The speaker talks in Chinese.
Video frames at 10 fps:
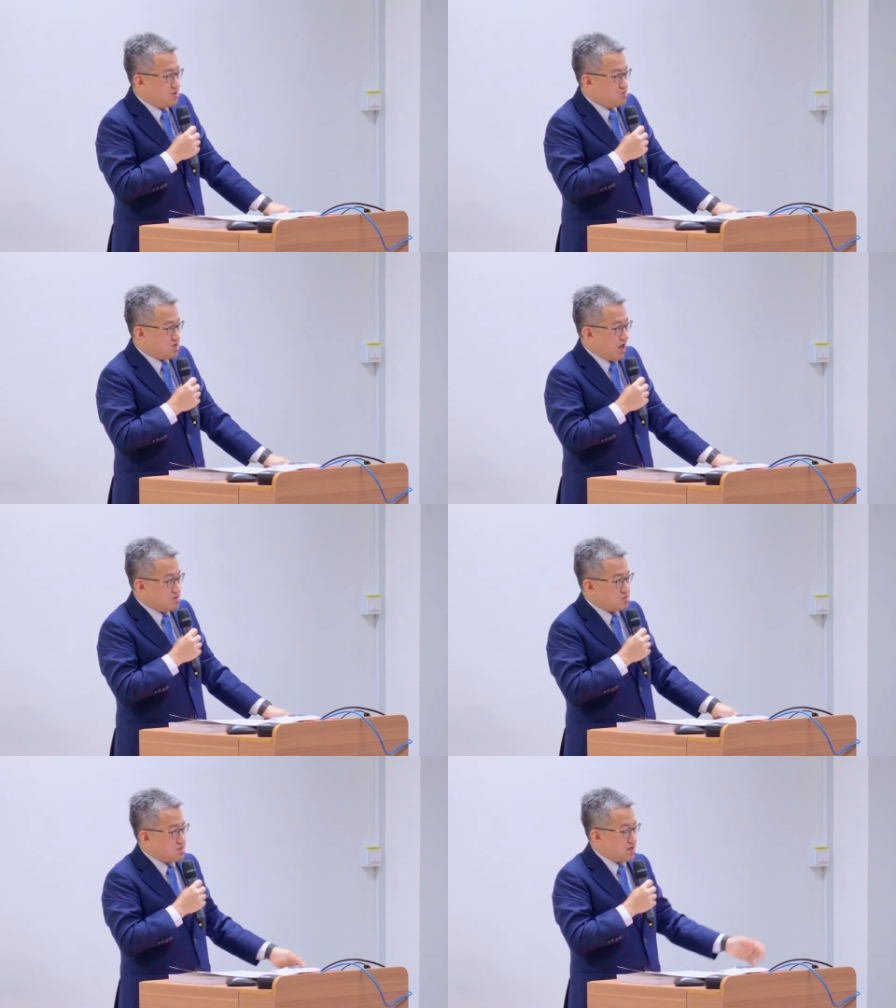所以它
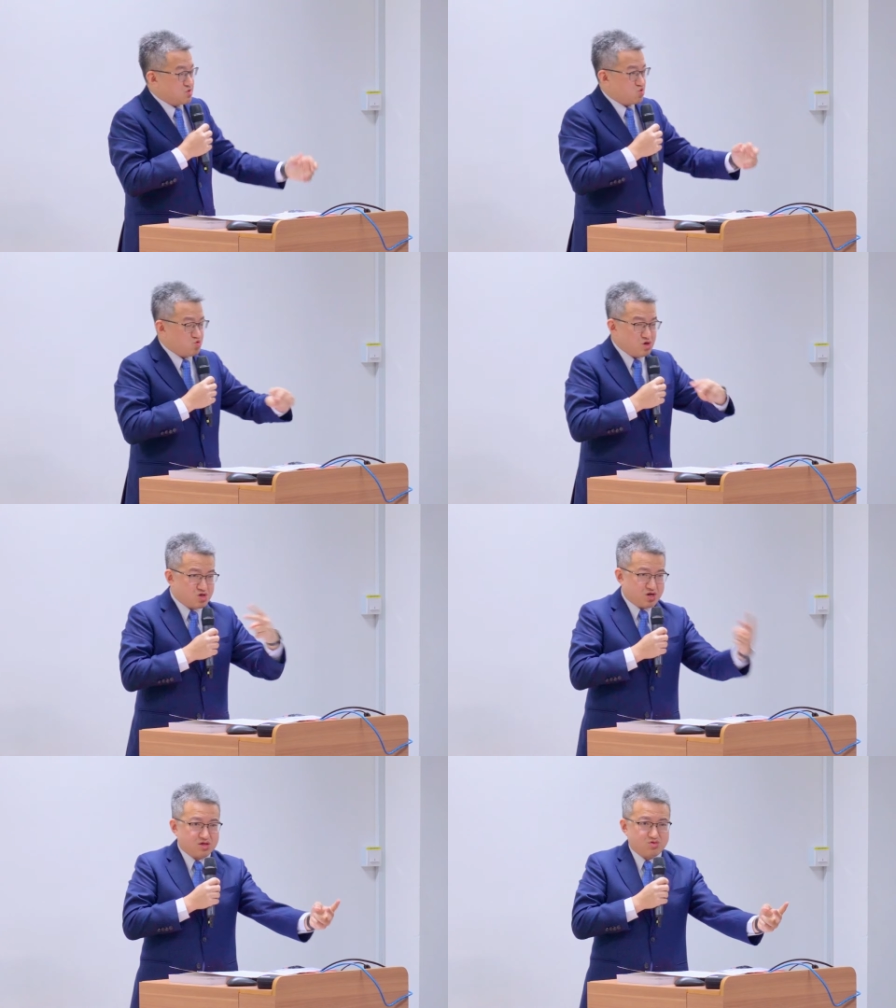是在最
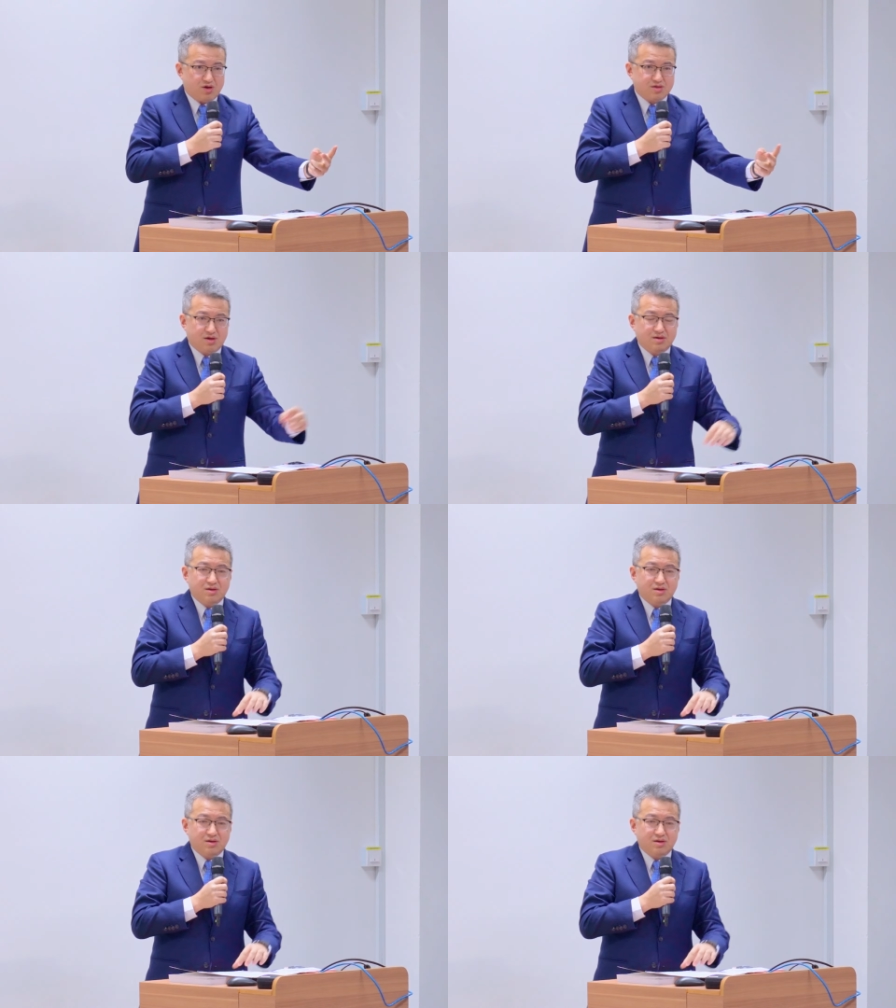前端的。